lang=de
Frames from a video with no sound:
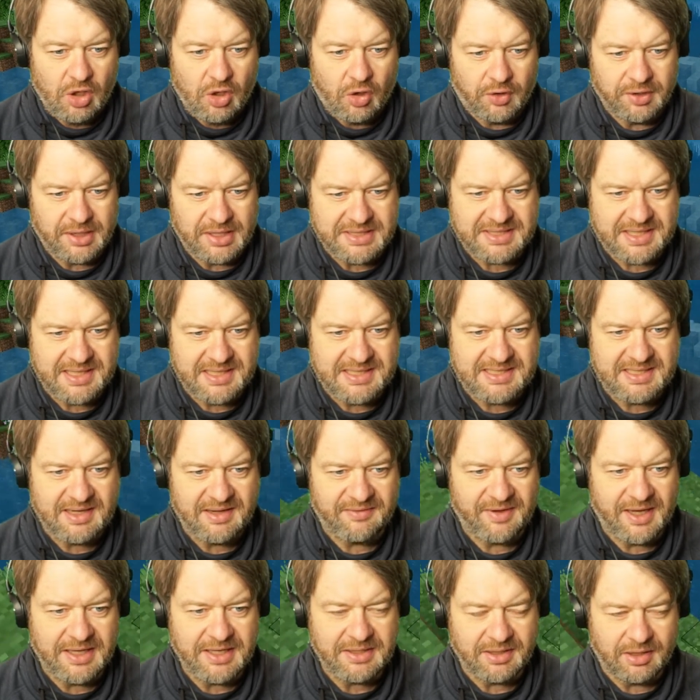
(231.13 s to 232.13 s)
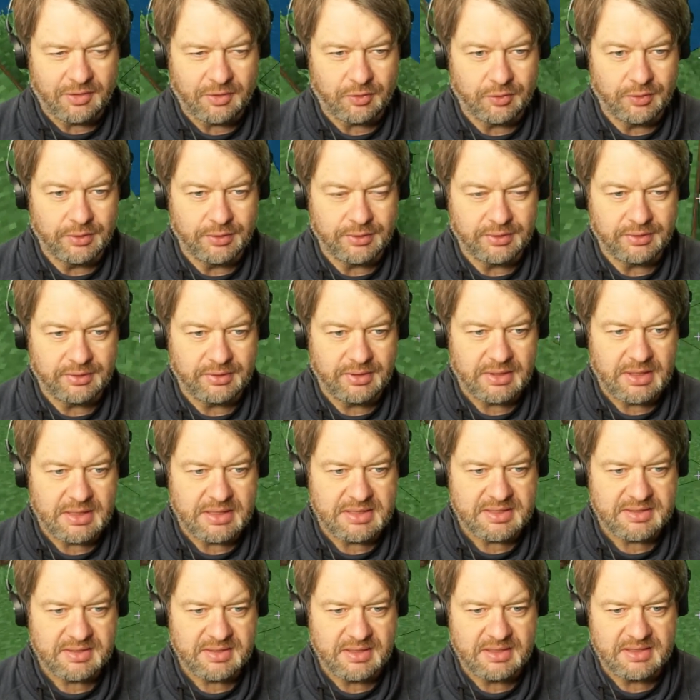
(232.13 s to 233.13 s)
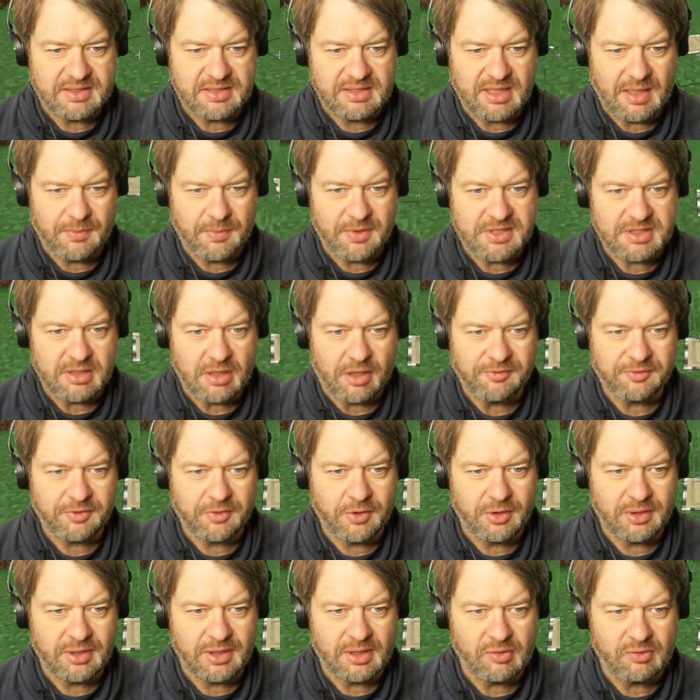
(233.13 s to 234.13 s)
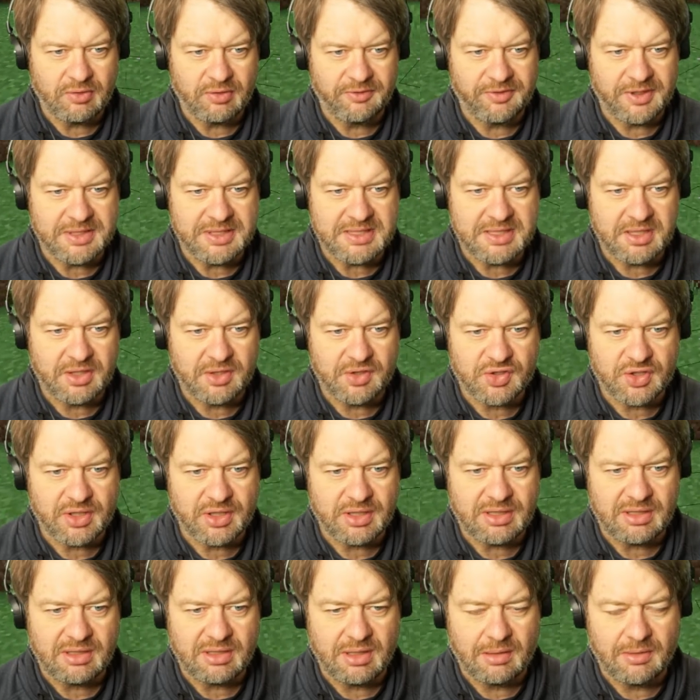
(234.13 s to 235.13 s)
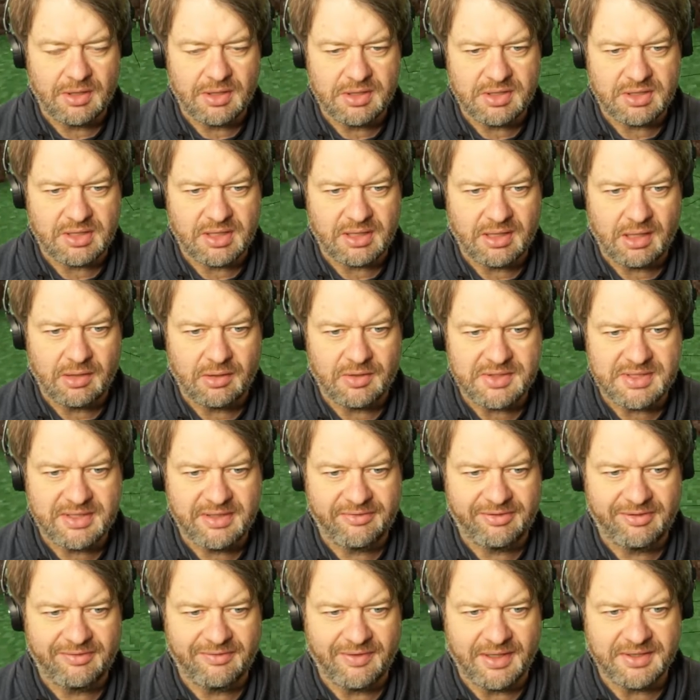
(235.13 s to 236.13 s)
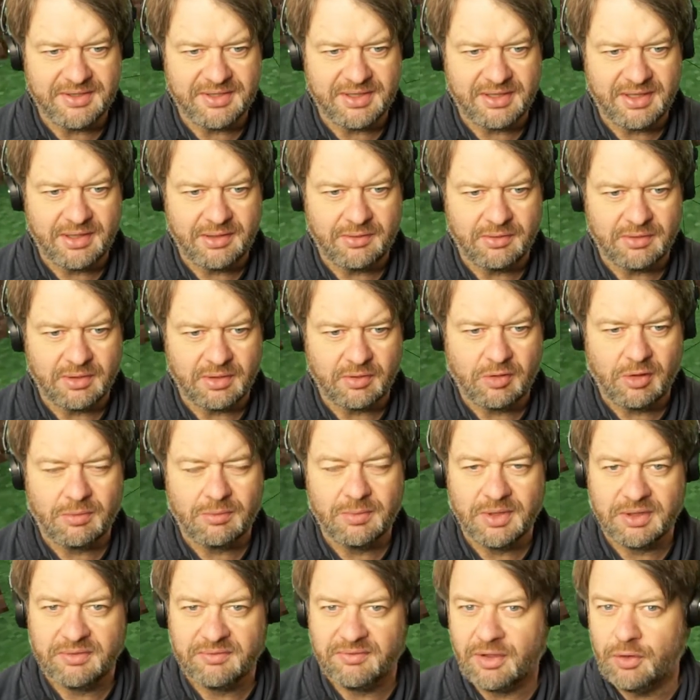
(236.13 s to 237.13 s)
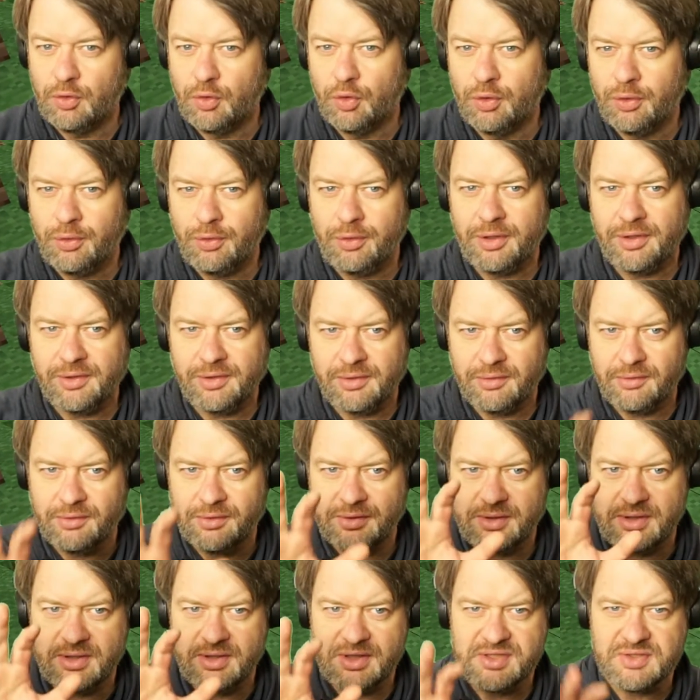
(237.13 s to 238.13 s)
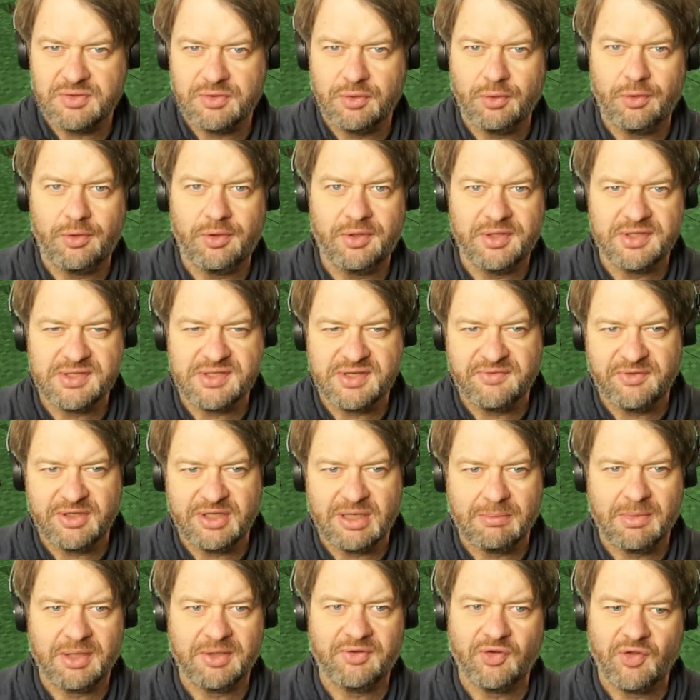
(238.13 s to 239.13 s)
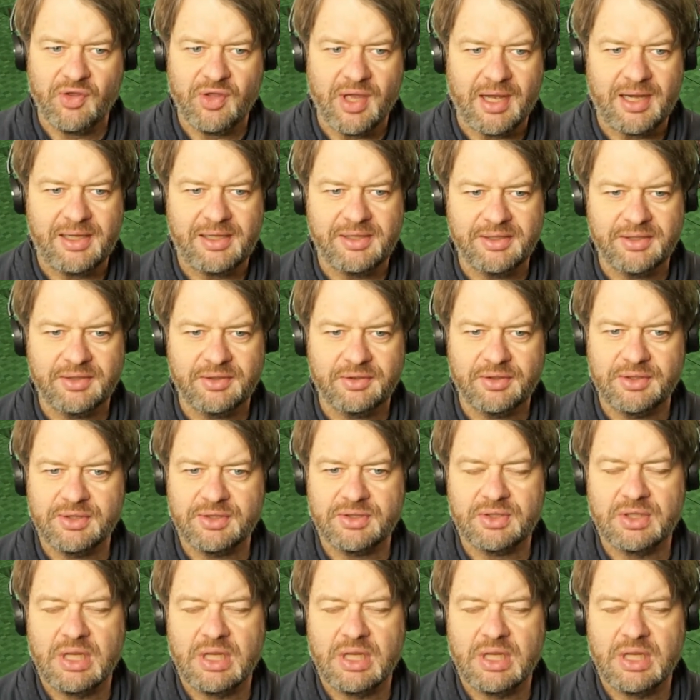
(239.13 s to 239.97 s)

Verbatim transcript: Und das geht sehr weit nach unten. Ne? Das, also ich habe jetzt aufgehört nach ungefähr zehn Schritten, aber ich kann da noch sehr viel weiter gehen und dann kommen irgendwann Höhlen und in diesen Höhlen sind wieder Materialien und